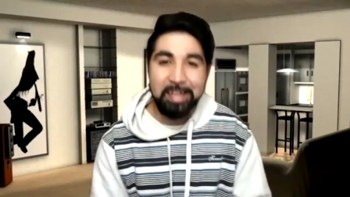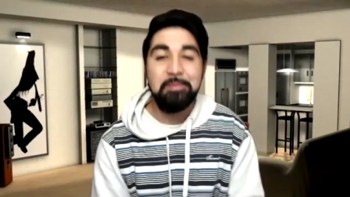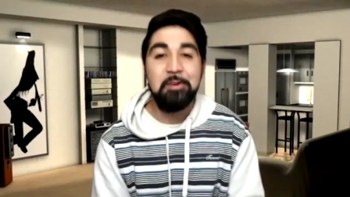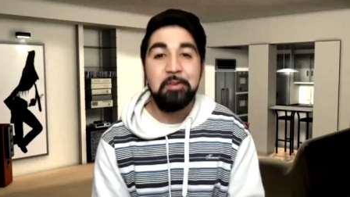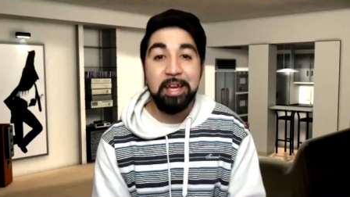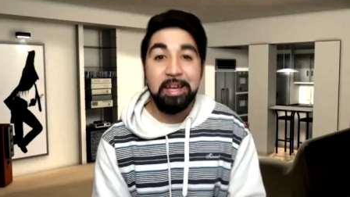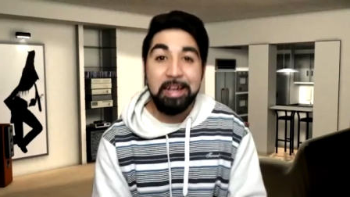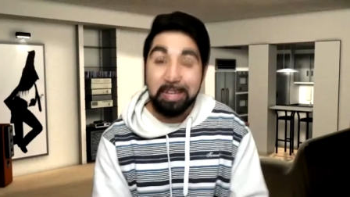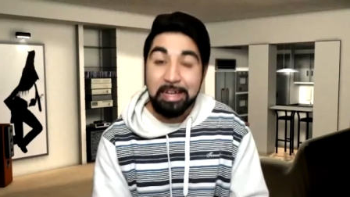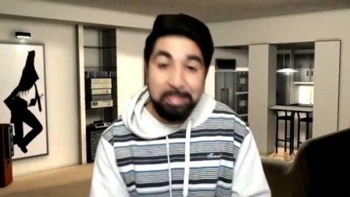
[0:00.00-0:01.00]
estés muy bien, el
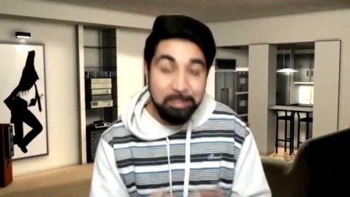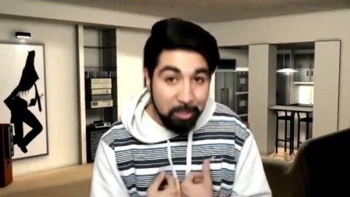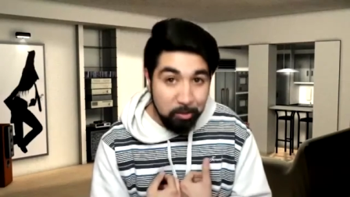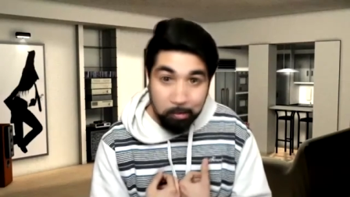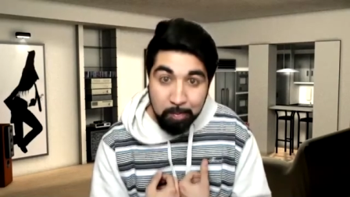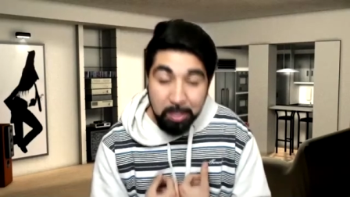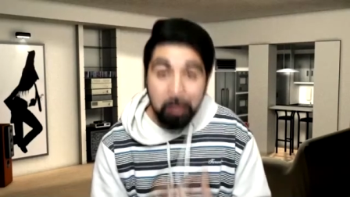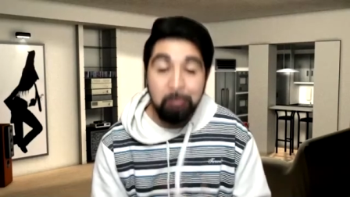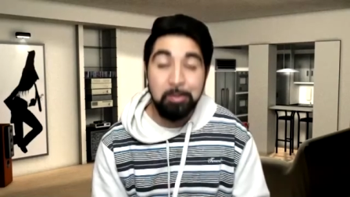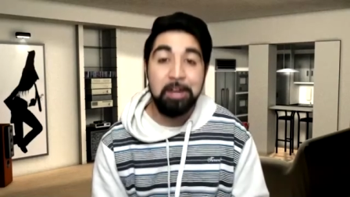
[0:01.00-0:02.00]
agradecimiento es
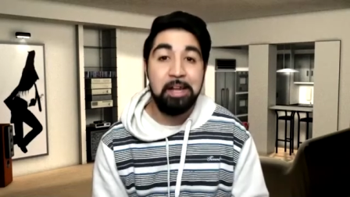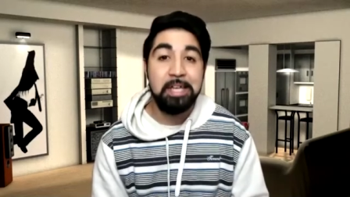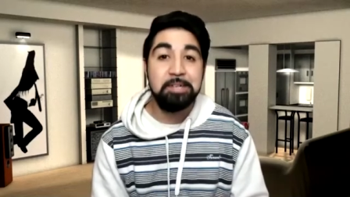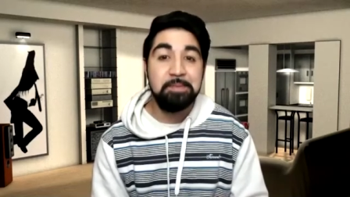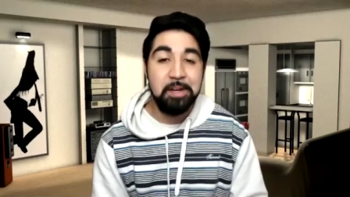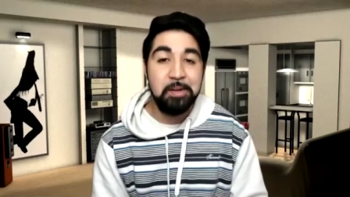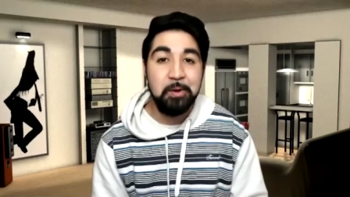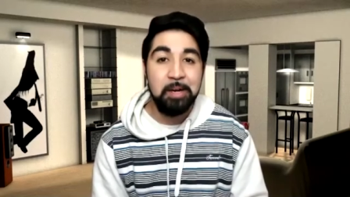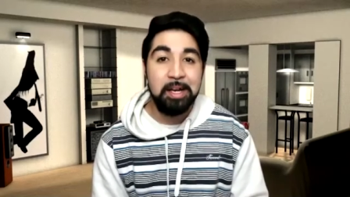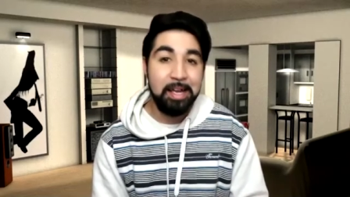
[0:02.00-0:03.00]
mío por haber
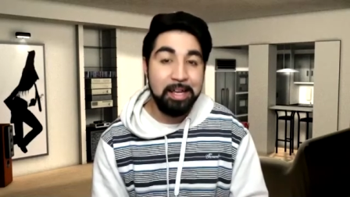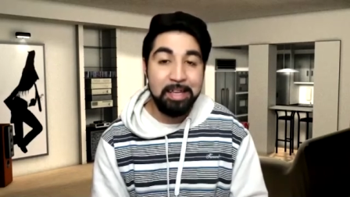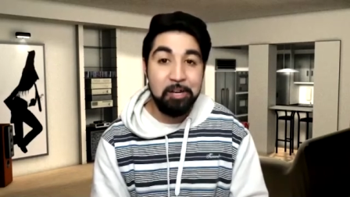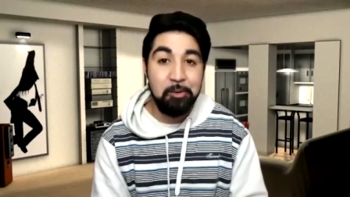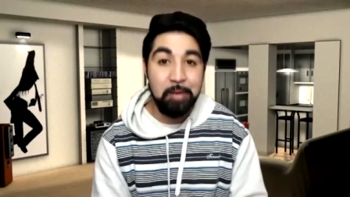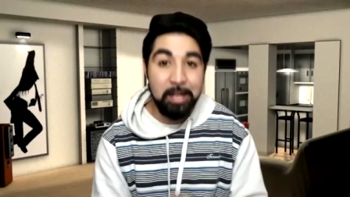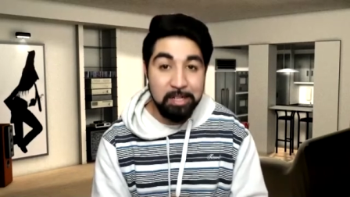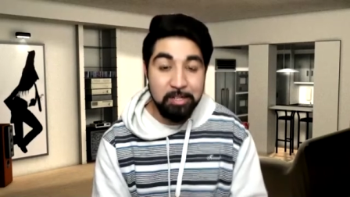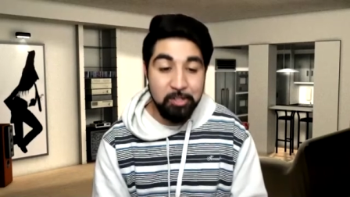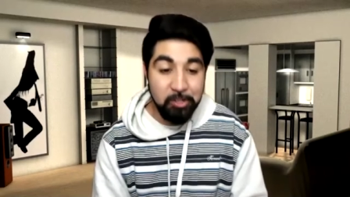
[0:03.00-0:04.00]
aceptado esta
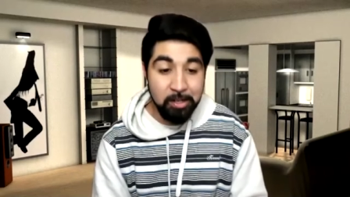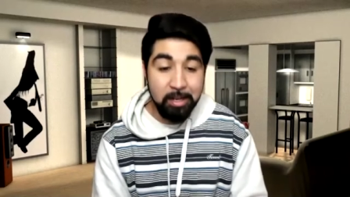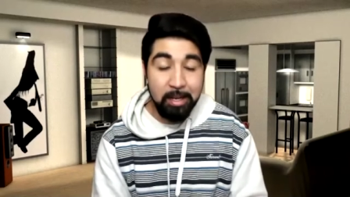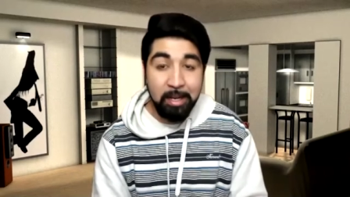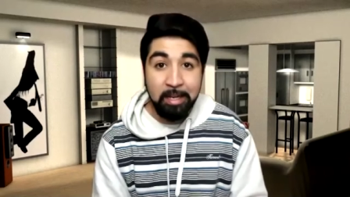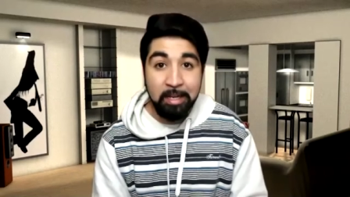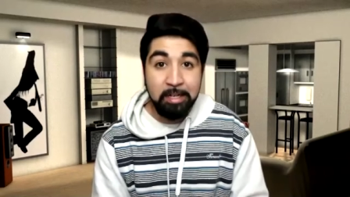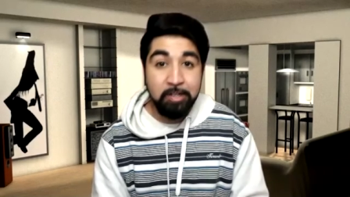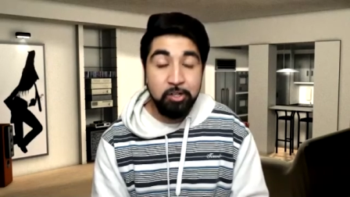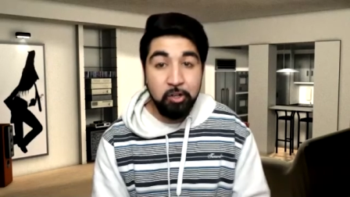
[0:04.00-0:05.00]
comunicación y
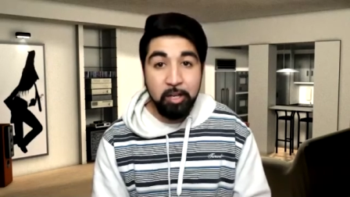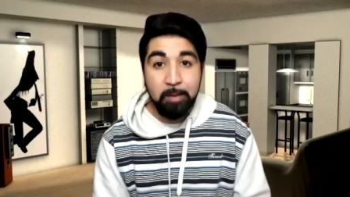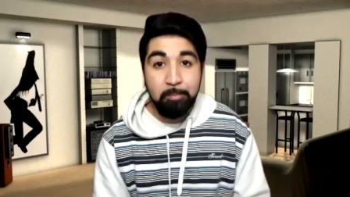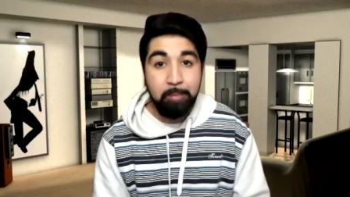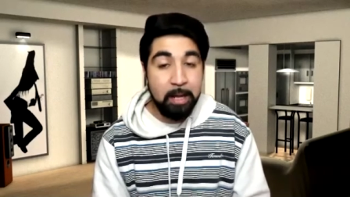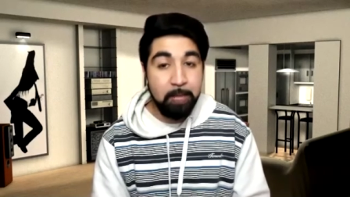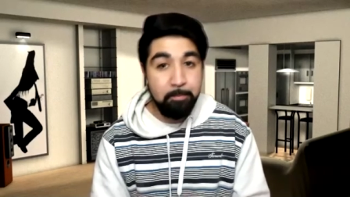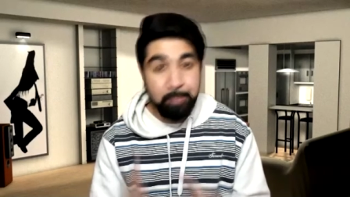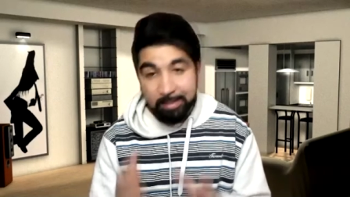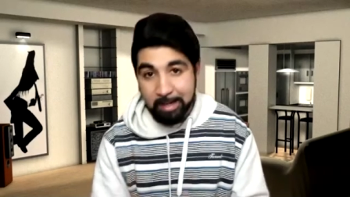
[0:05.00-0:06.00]
yo creo que para
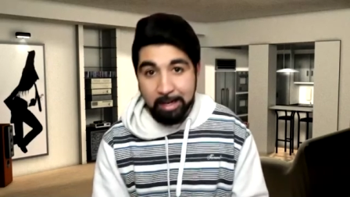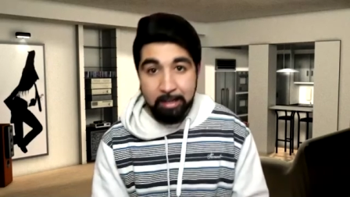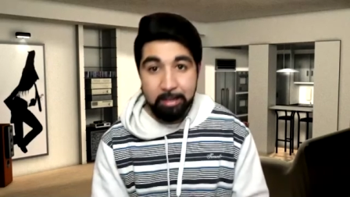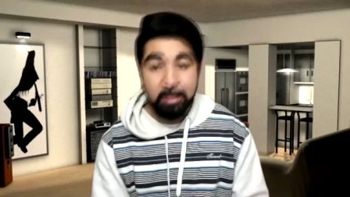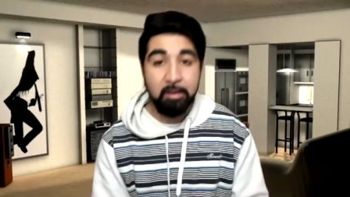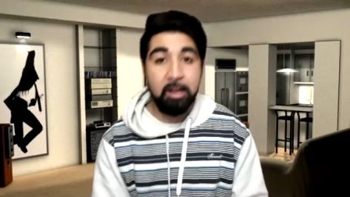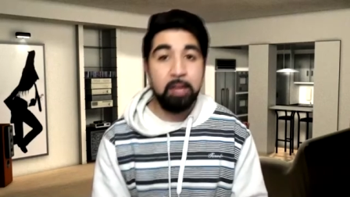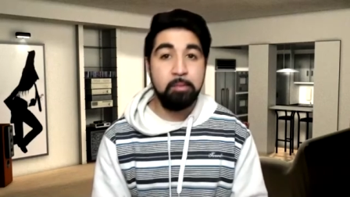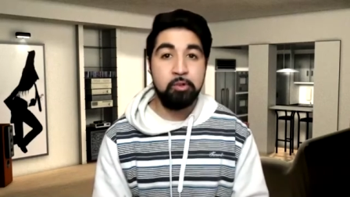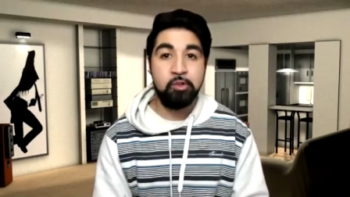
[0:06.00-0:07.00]
empezar
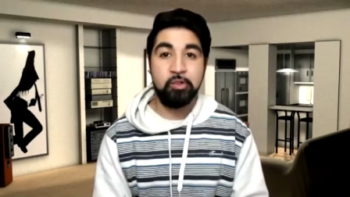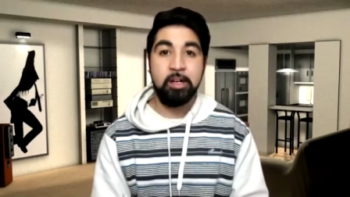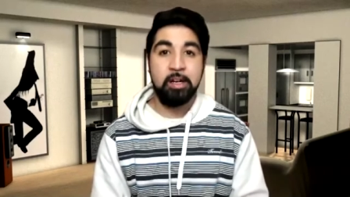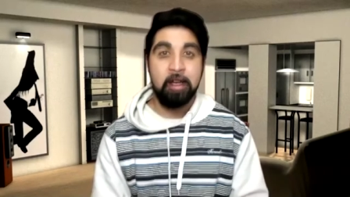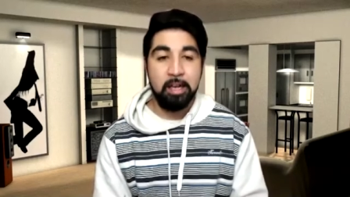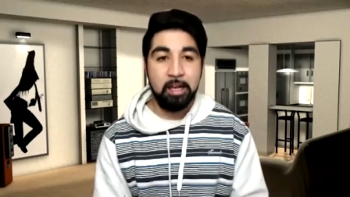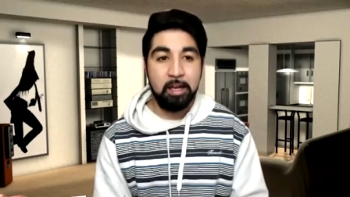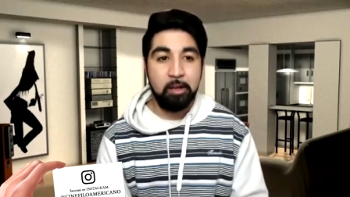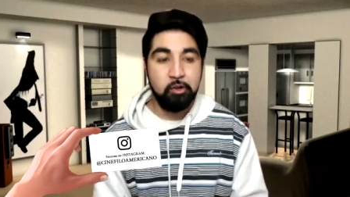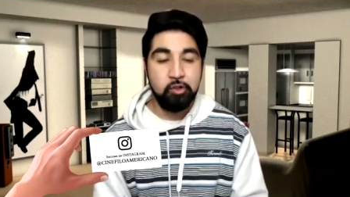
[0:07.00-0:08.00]
deberíamos
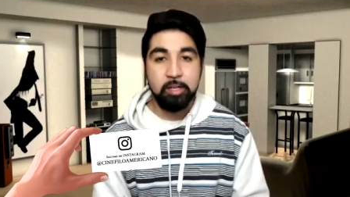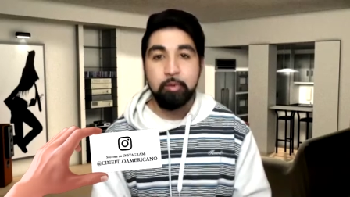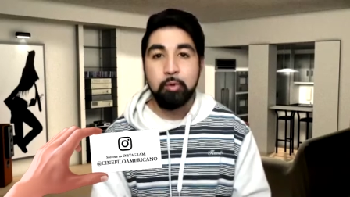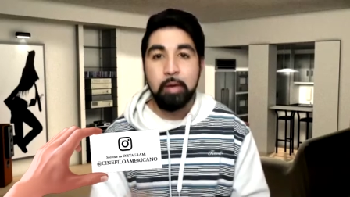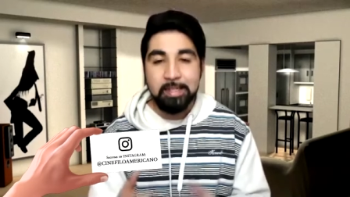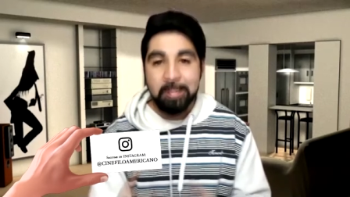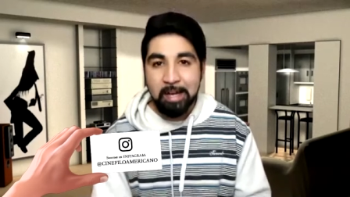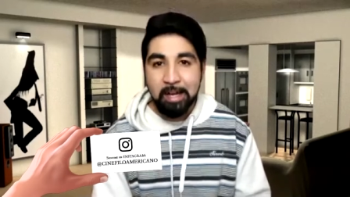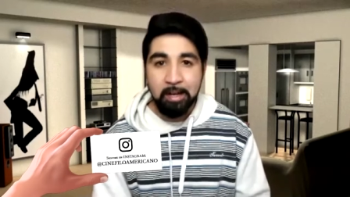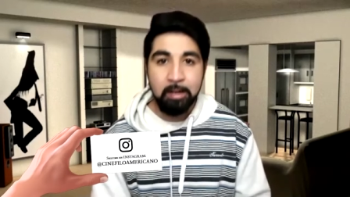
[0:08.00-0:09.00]
eh,
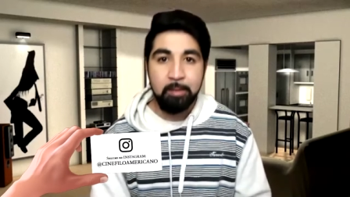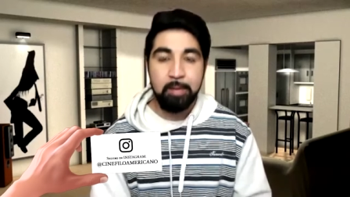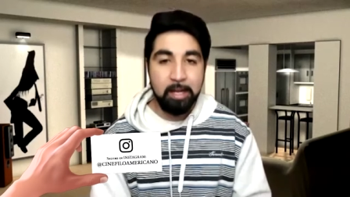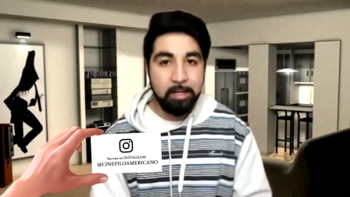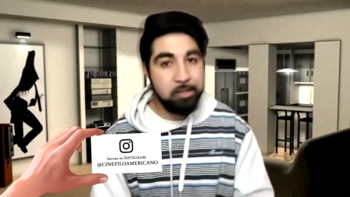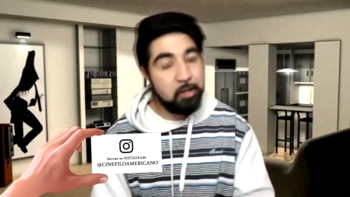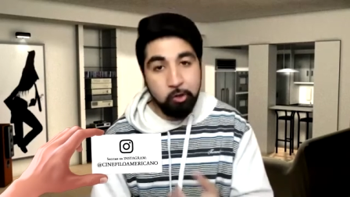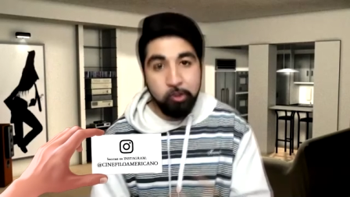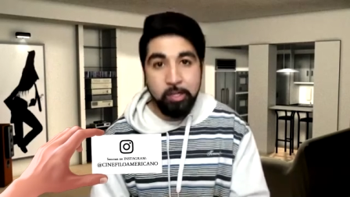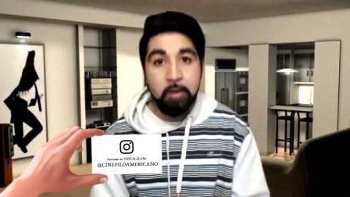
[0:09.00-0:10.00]
conceptualizar, para aquellos que
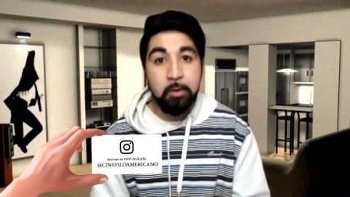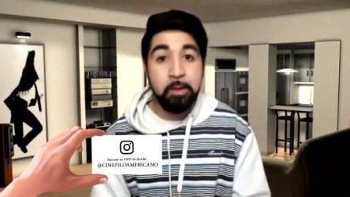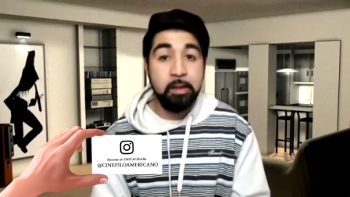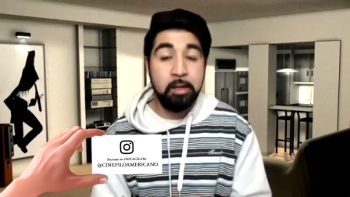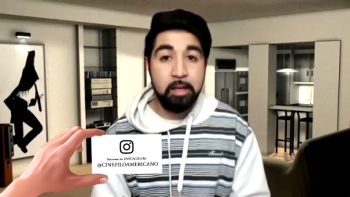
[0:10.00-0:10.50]
no lo saben,